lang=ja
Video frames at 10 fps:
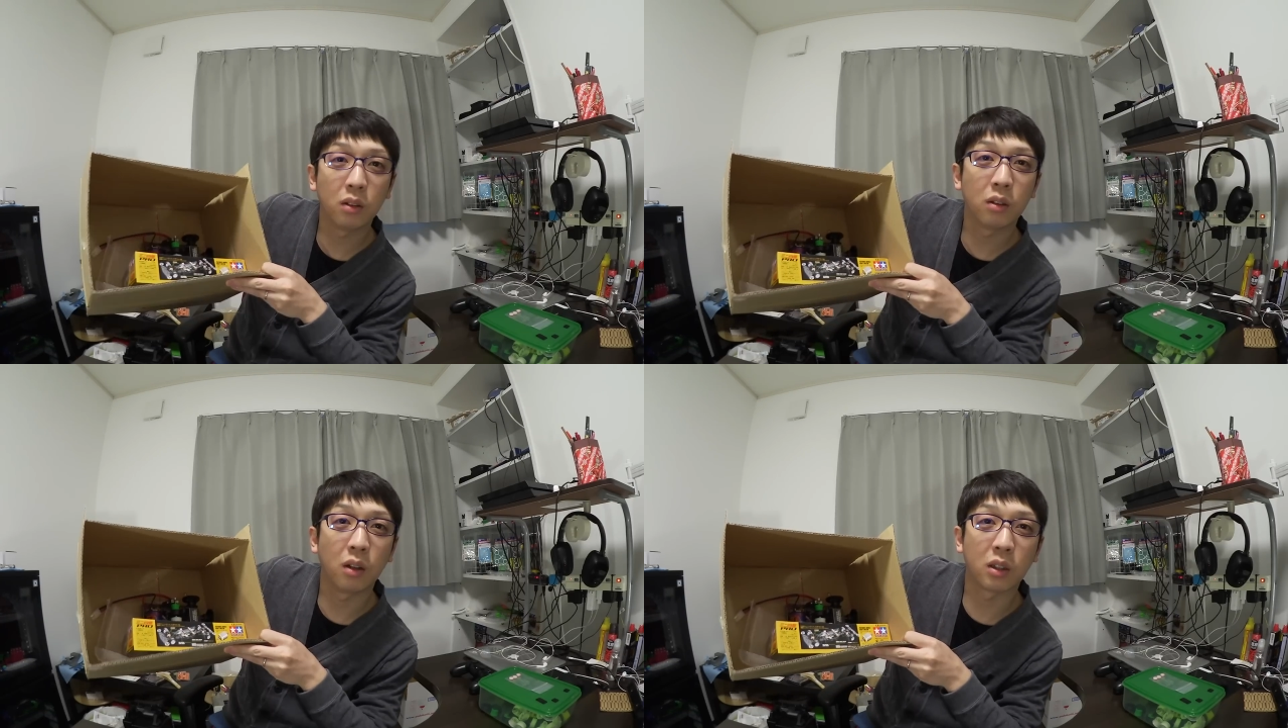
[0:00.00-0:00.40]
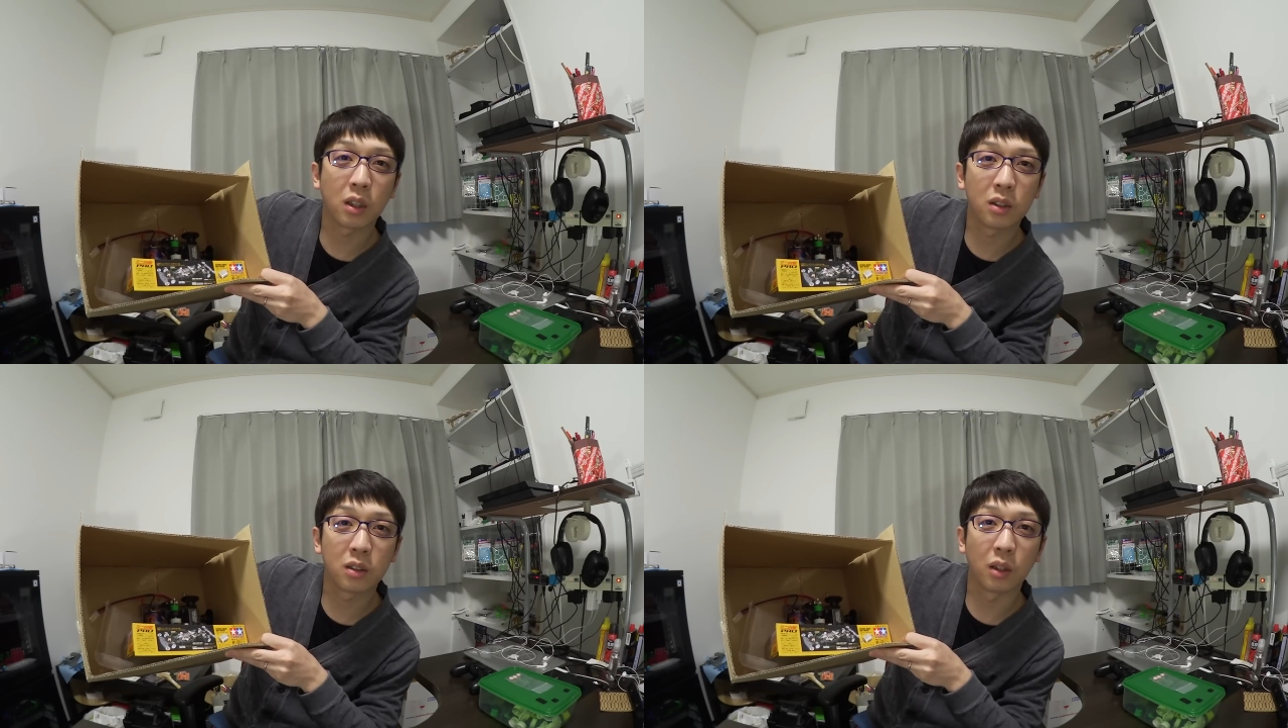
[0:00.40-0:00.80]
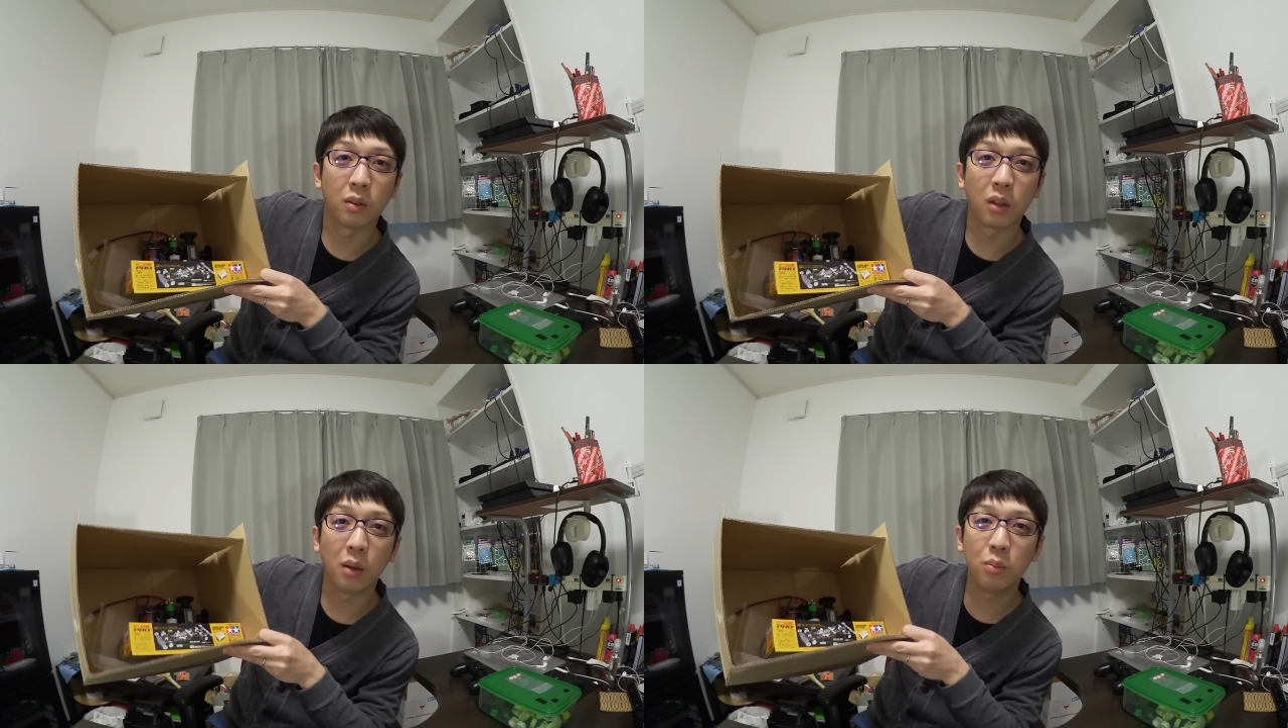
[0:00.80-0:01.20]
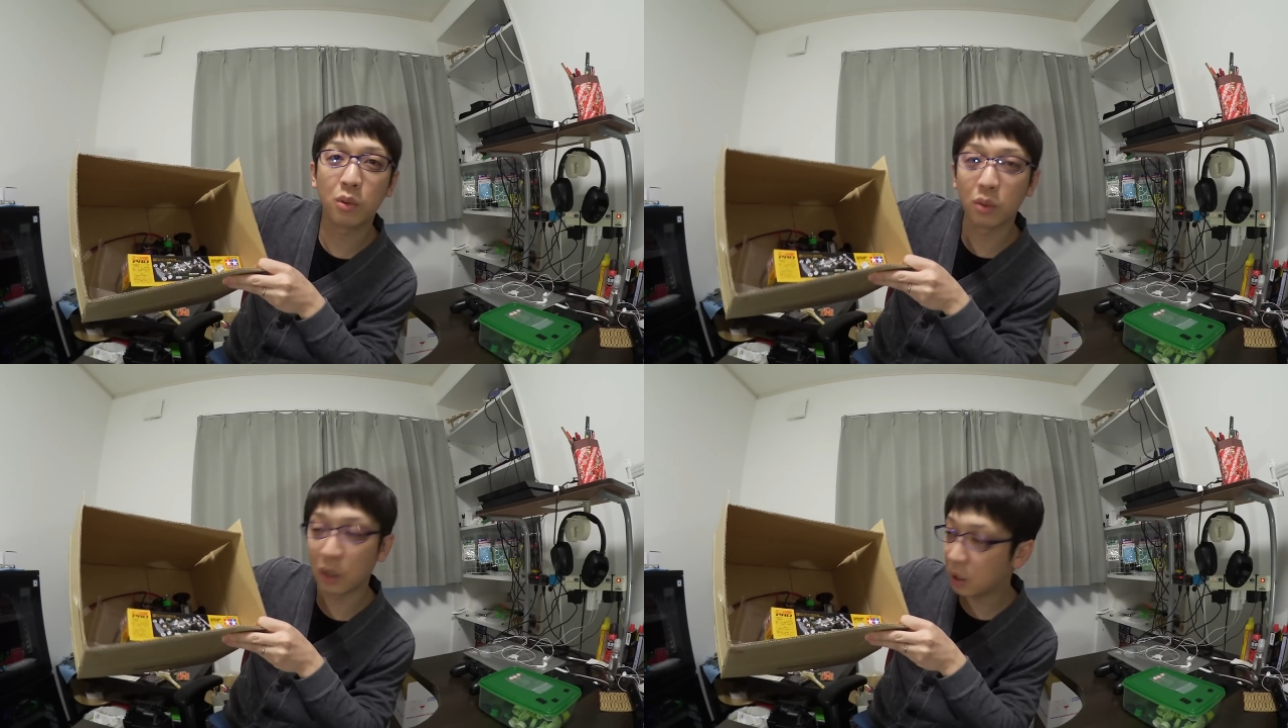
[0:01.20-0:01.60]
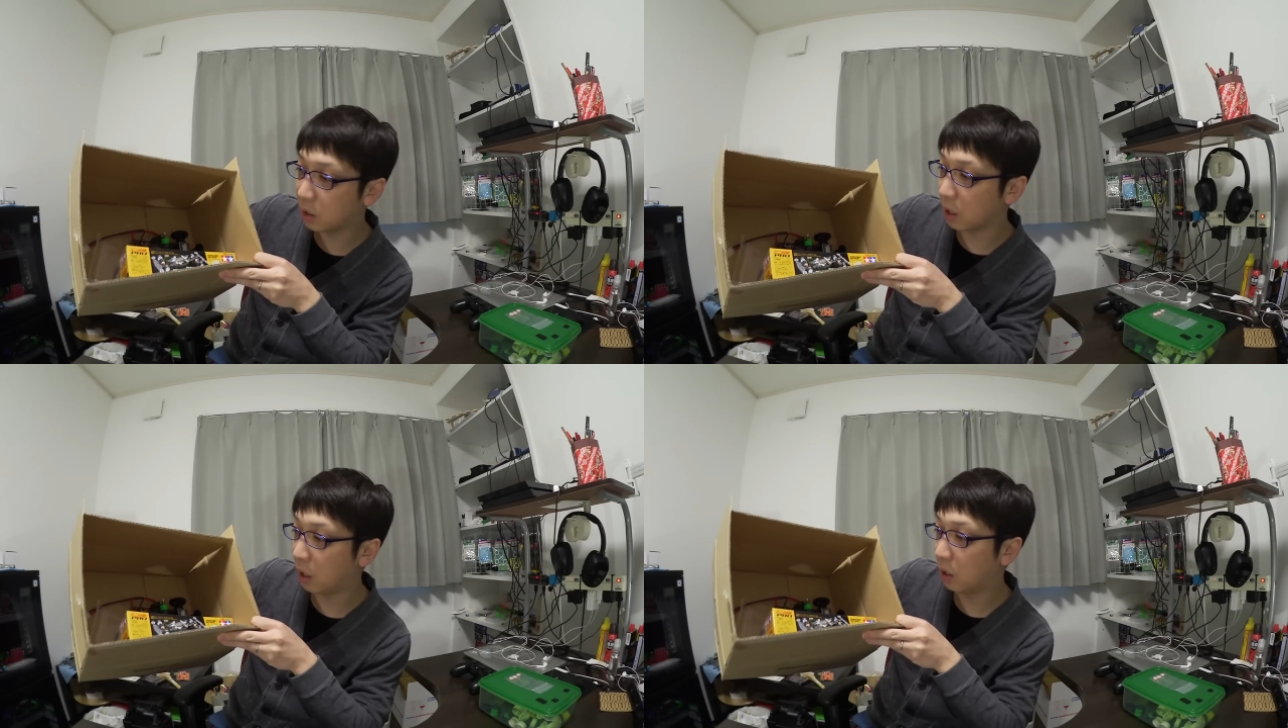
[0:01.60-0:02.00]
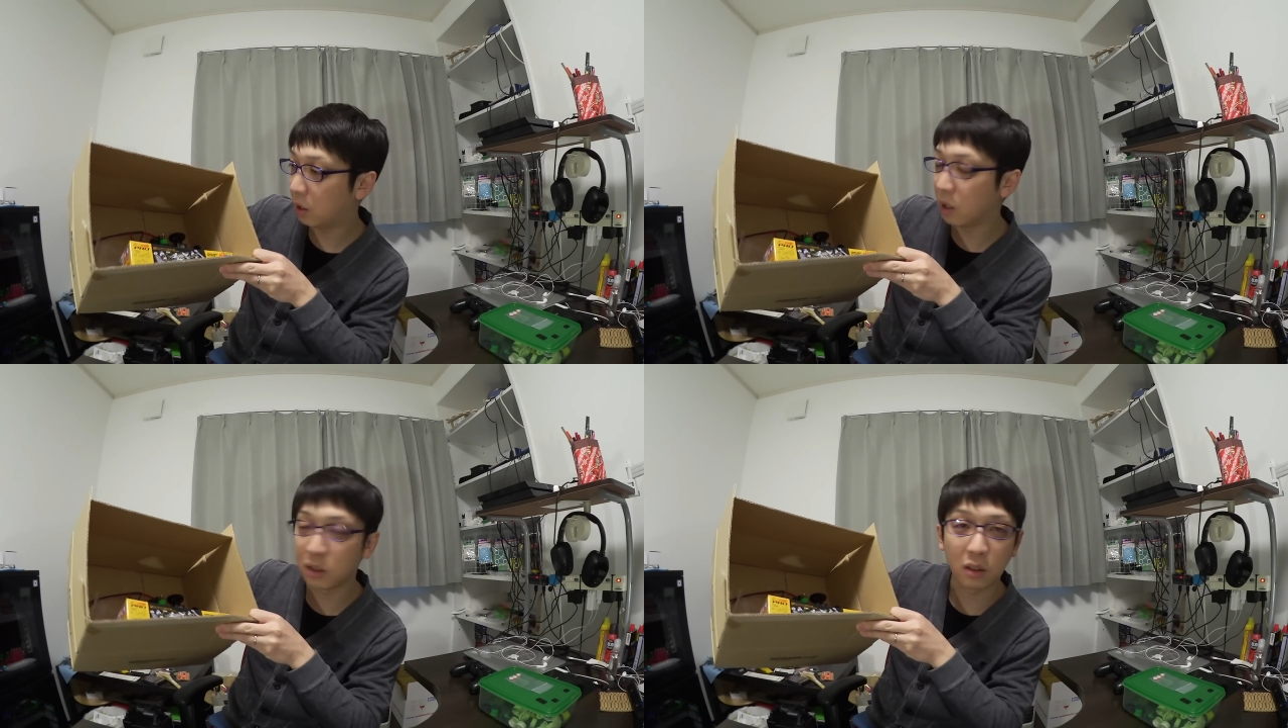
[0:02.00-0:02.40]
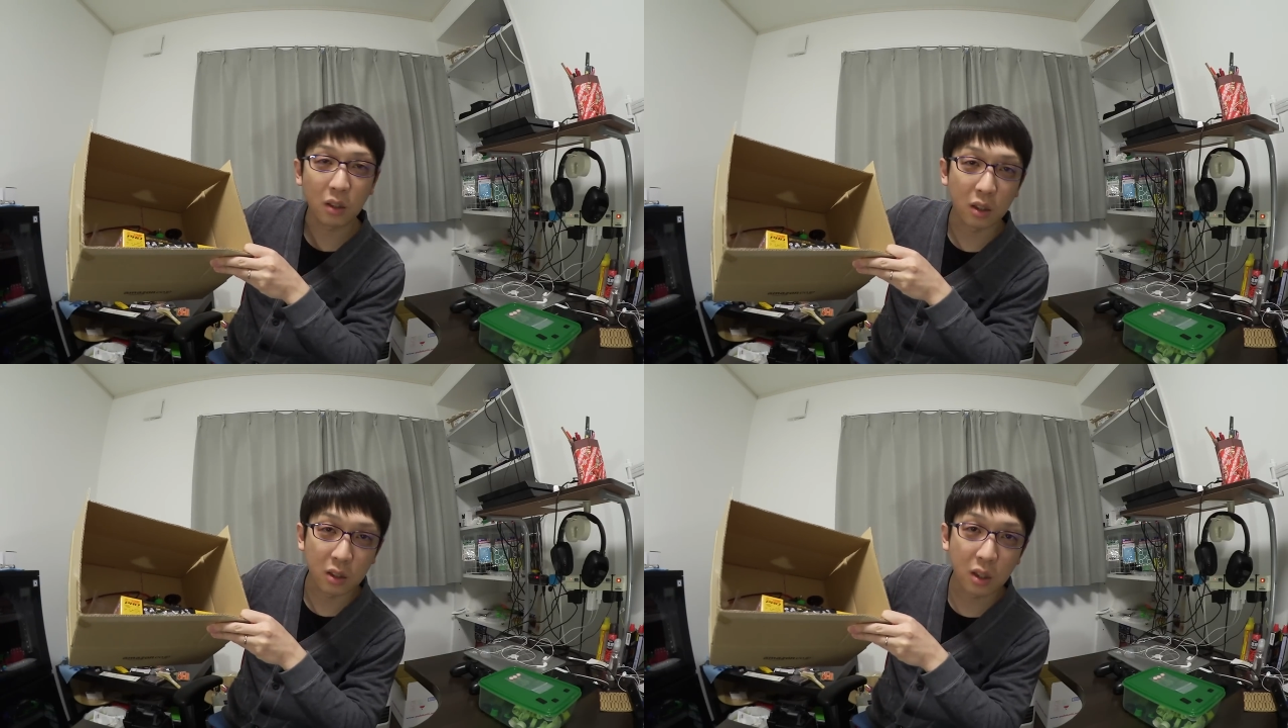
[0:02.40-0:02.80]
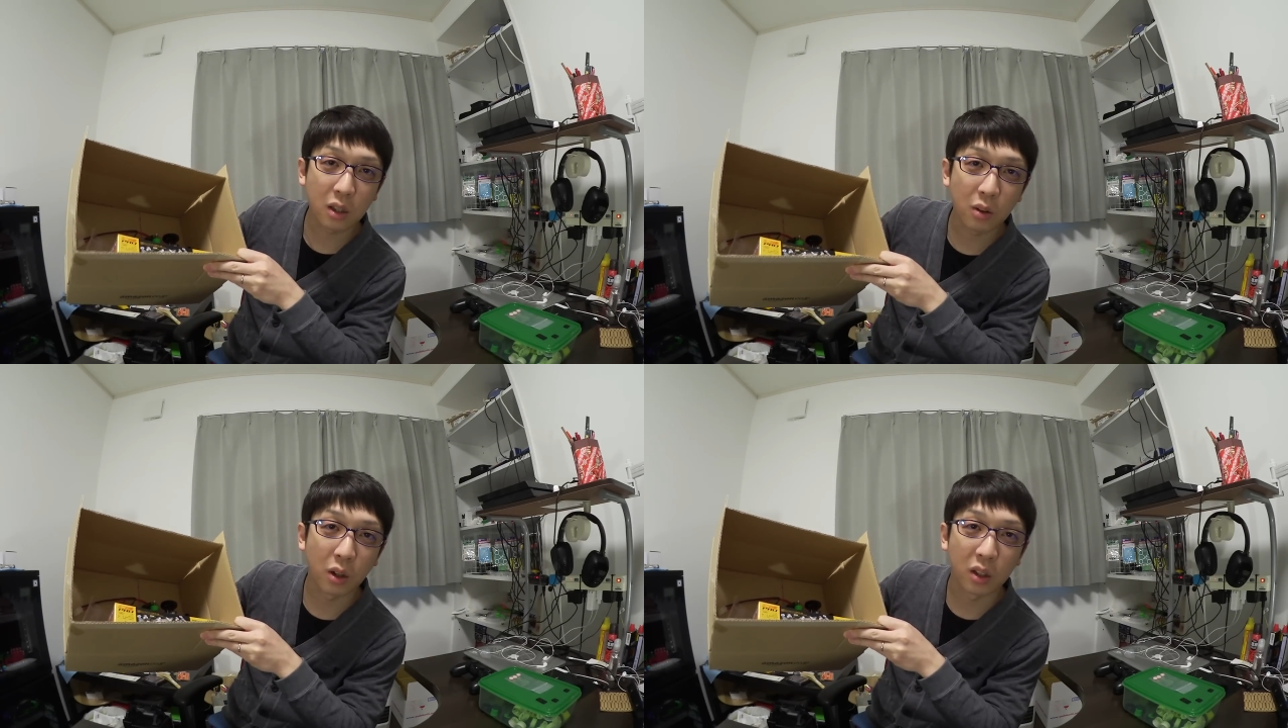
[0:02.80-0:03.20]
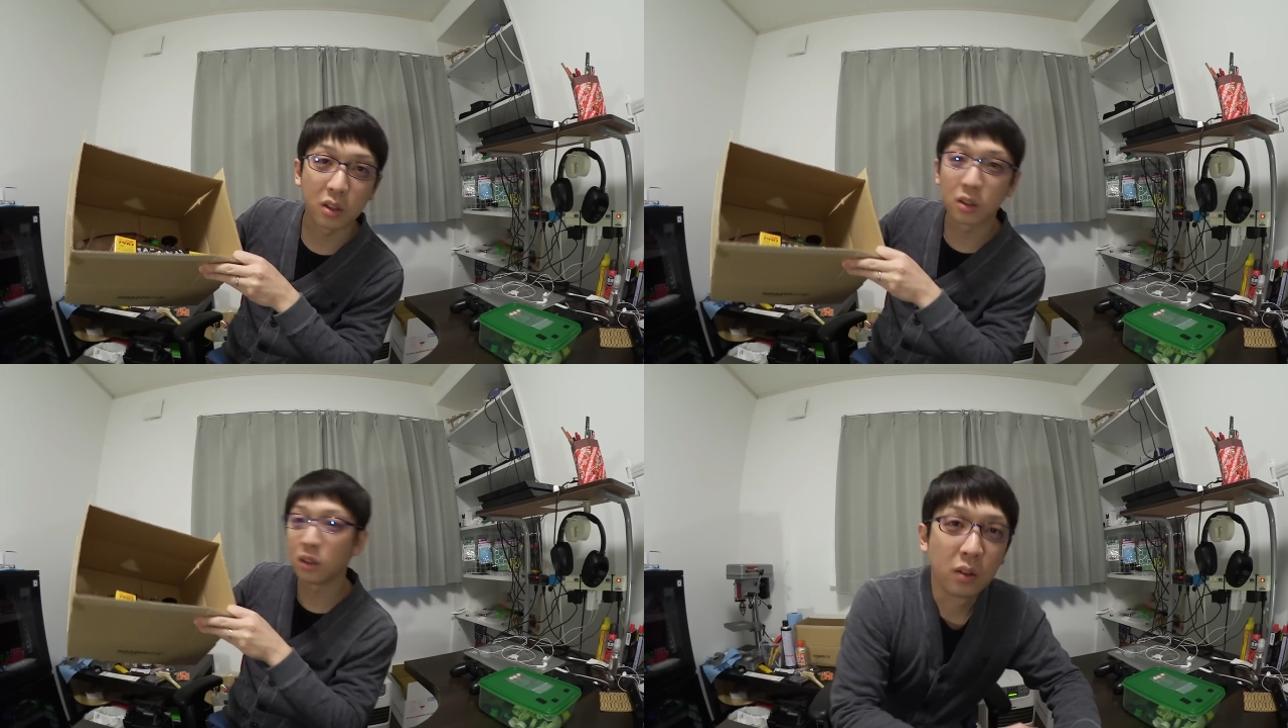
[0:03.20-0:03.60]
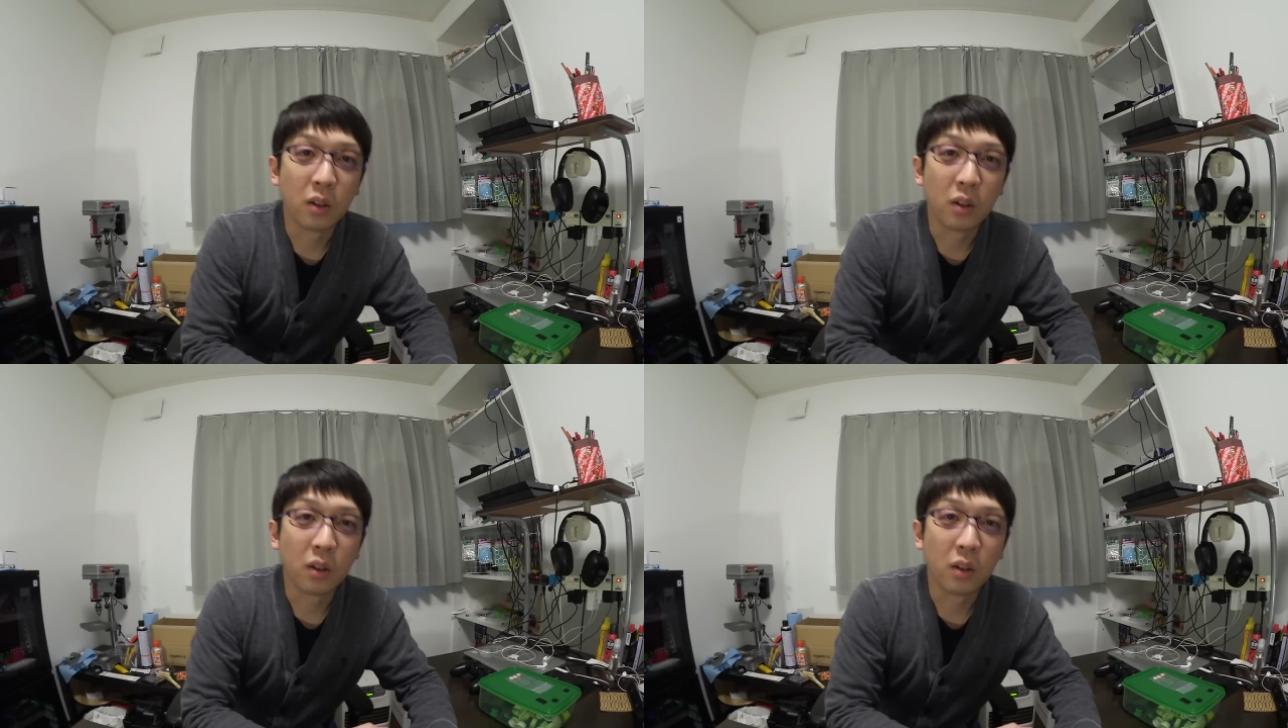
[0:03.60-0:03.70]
ガサッてというの段ボールの中で削ったりしていたわけです。